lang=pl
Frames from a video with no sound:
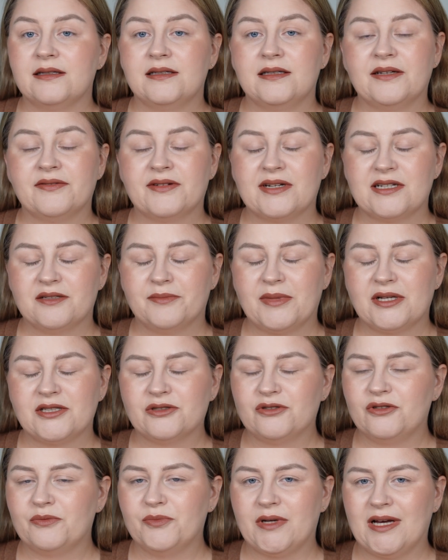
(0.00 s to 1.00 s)
Ja w każdym
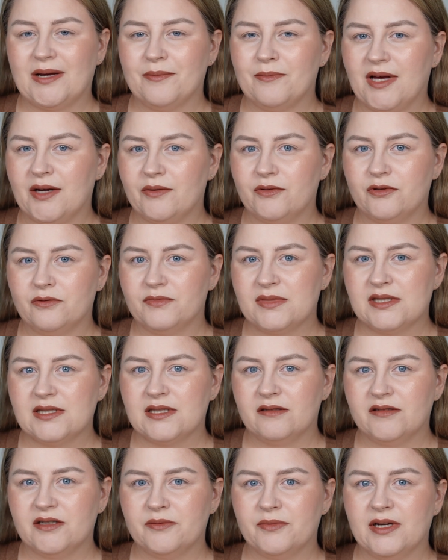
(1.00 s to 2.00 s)
razie kupiłam małą
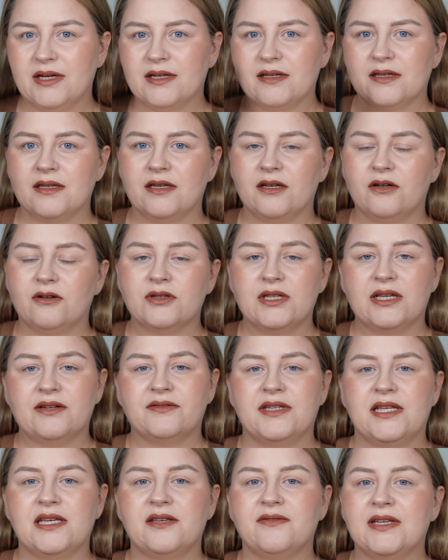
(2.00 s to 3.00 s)
mystery bag i ona
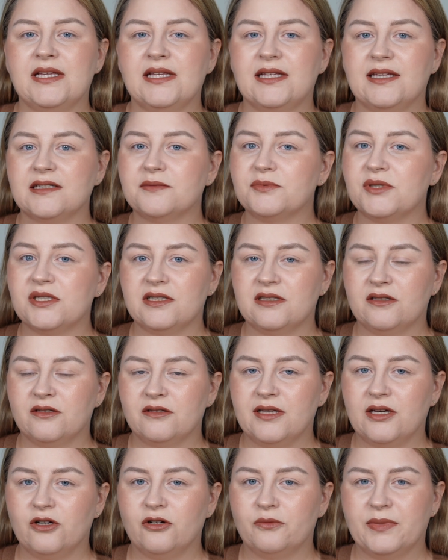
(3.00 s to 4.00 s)
w tej chwili jest
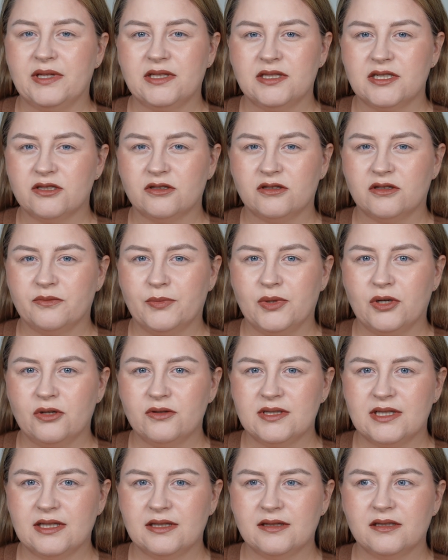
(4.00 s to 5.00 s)
przeceniona o
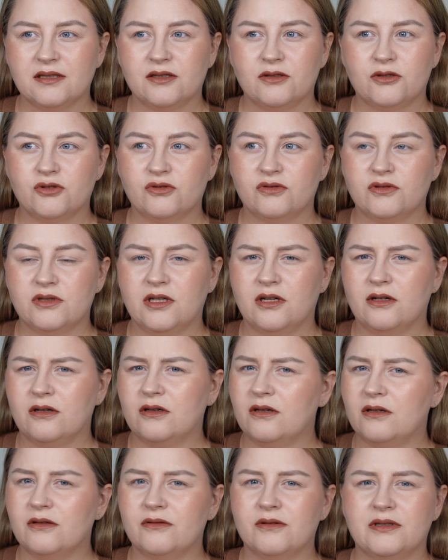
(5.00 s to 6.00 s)
50%, kosztuje
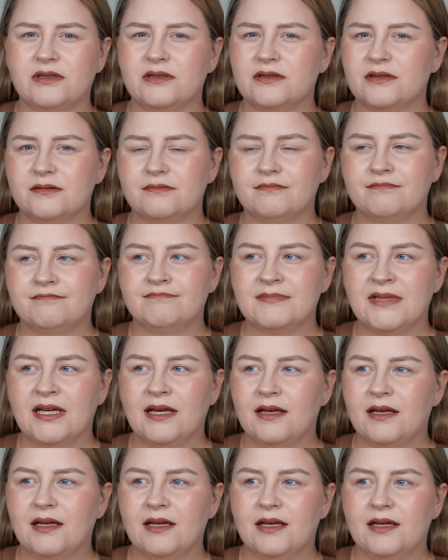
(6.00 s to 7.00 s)
około
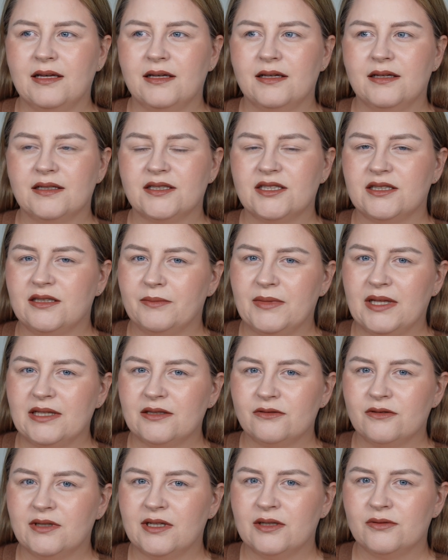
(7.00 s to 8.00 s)

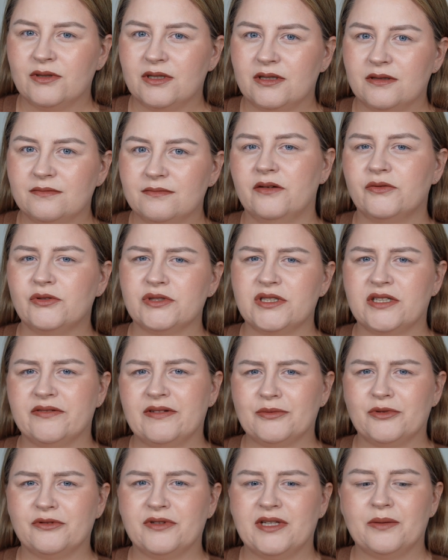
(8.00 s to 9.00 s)
17 euro. Wrzucę
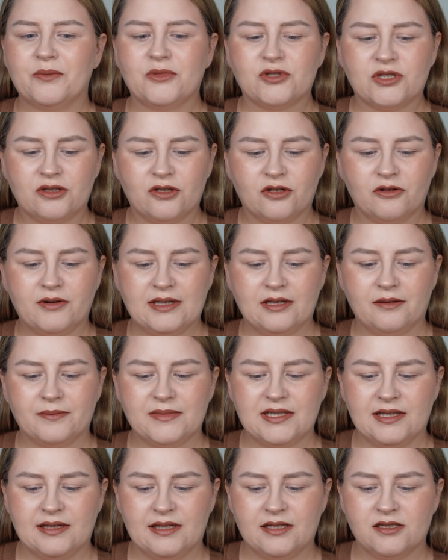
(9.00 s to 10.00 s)
Wam tutaj może dokładną
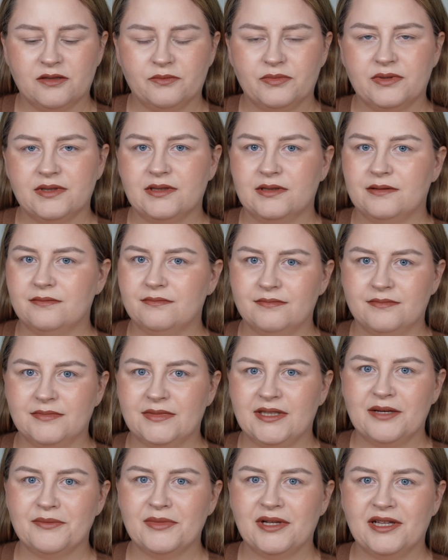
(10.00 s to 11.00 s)
cenę, żeby
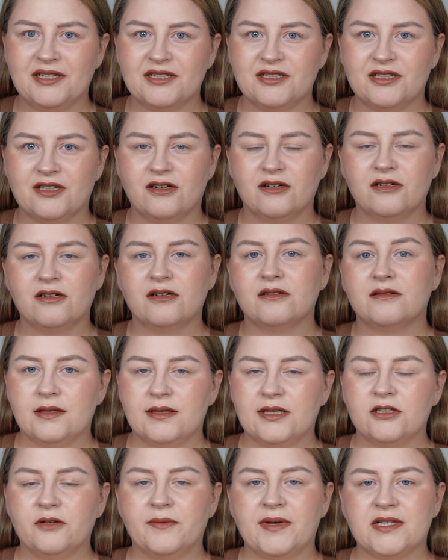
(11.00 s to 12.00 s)
nie mylić nikogo.
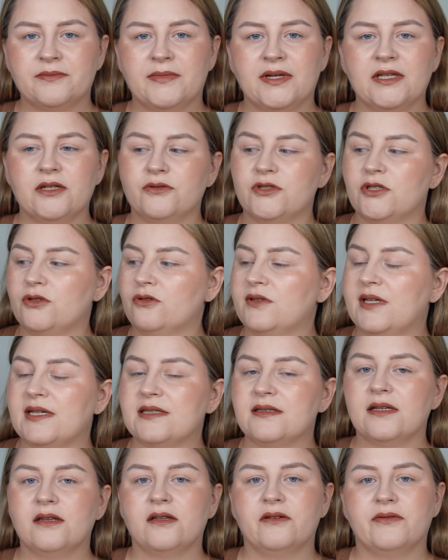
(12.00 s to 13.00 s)
Natomiast mają się tutaj
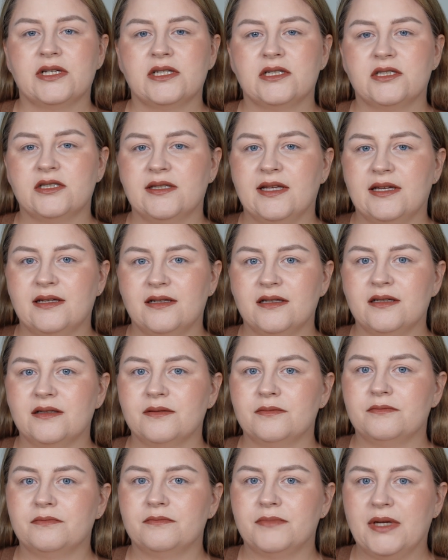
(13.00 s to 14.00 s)
znajdować
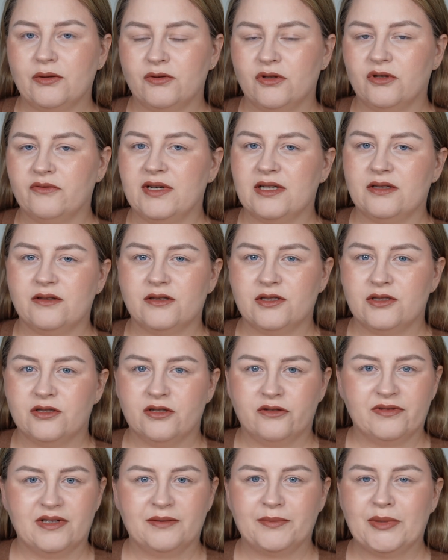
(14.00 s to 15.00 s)
cztery
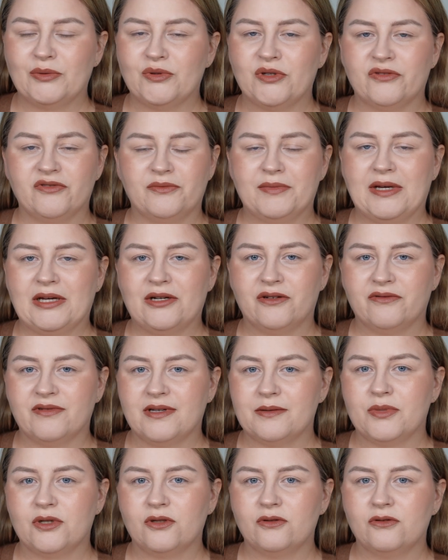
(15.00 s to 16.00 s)
pełnowartościowe,
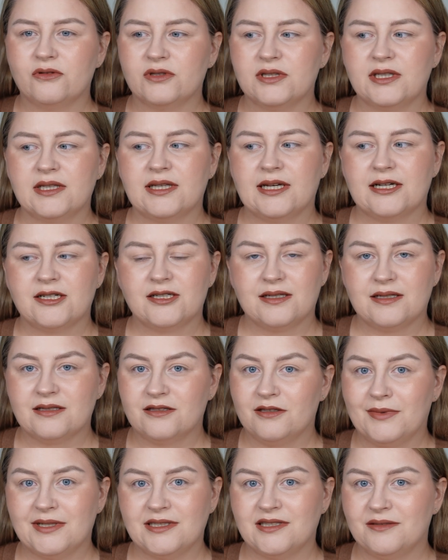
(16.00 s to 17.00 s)
pełnowymiarowe produkty, także
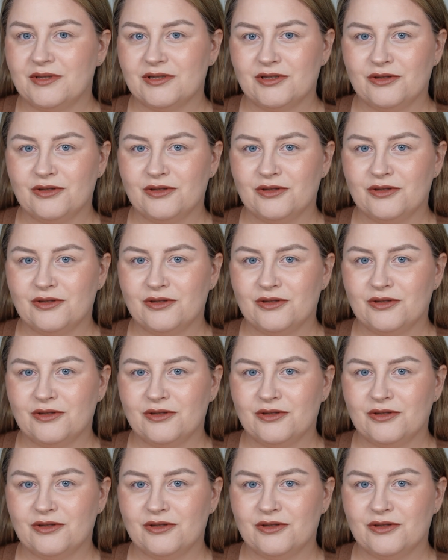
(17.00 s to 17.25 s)
zobaczymy